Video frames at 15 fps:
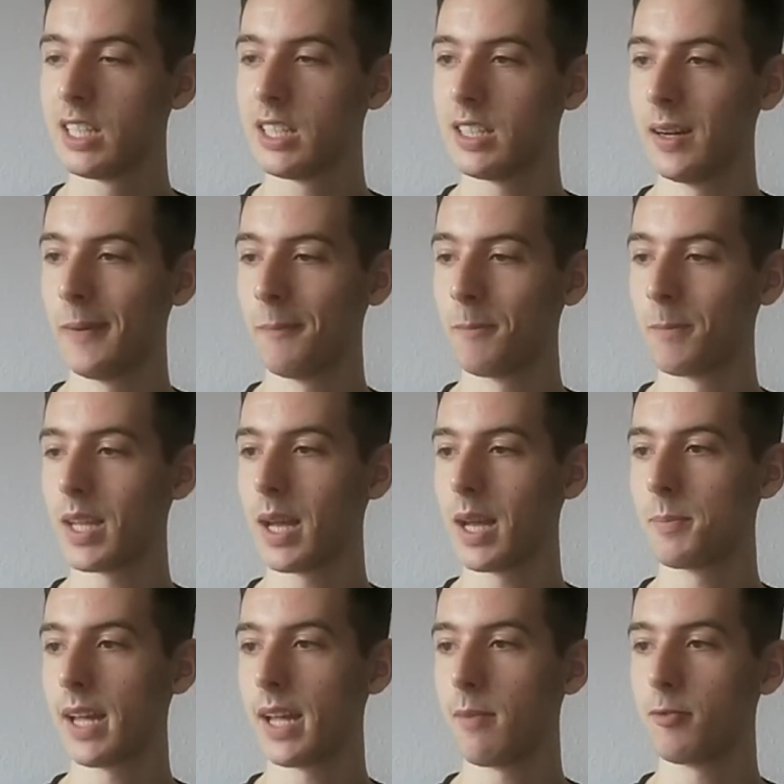ähm, am
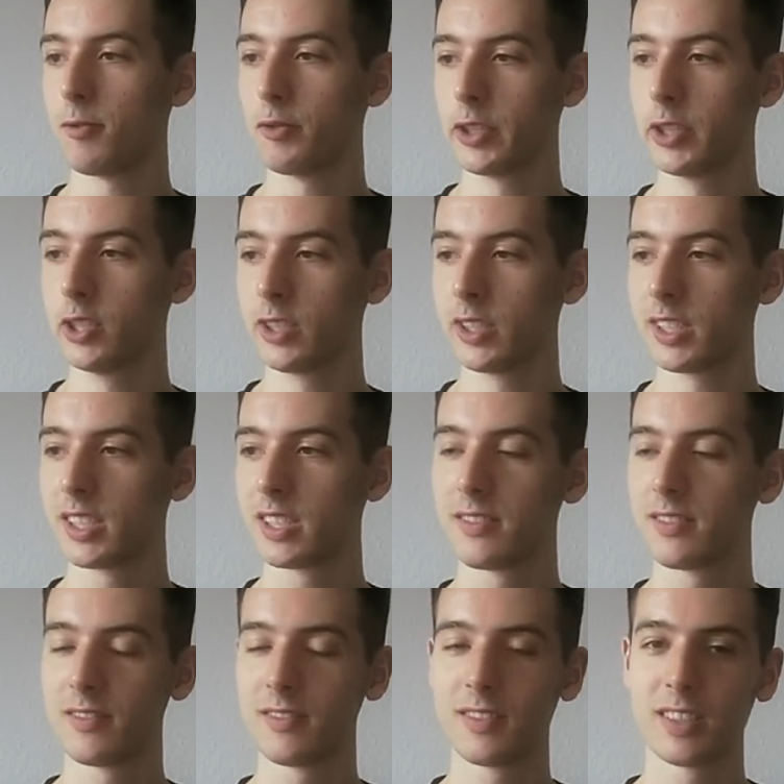Darmflügel und
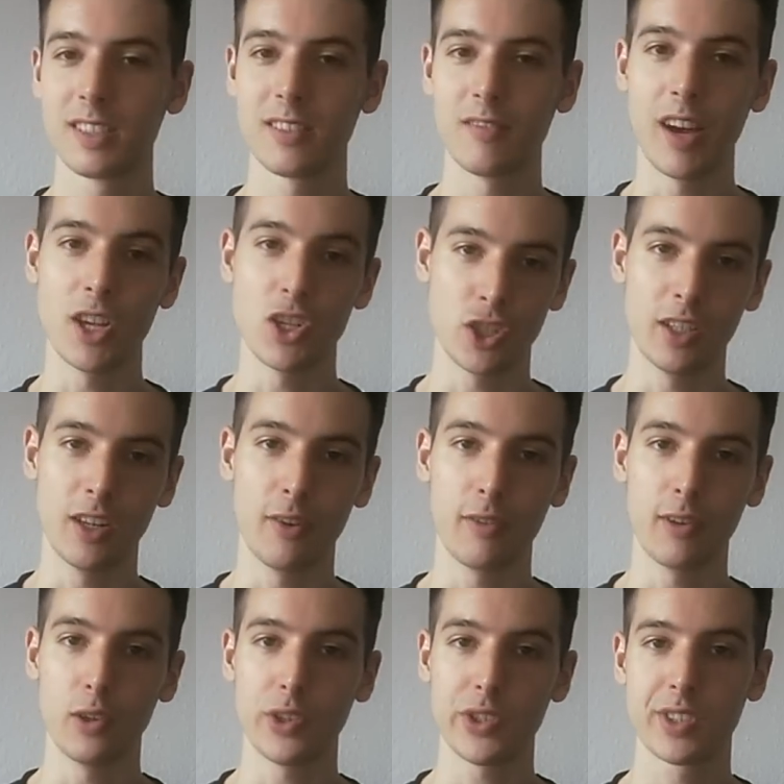Weiß steht auf
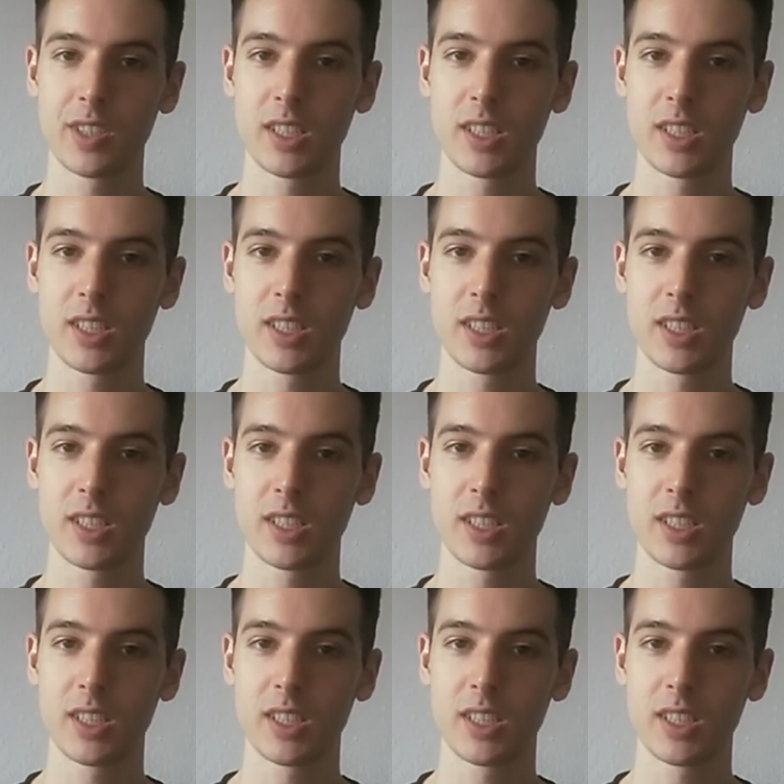Verlust.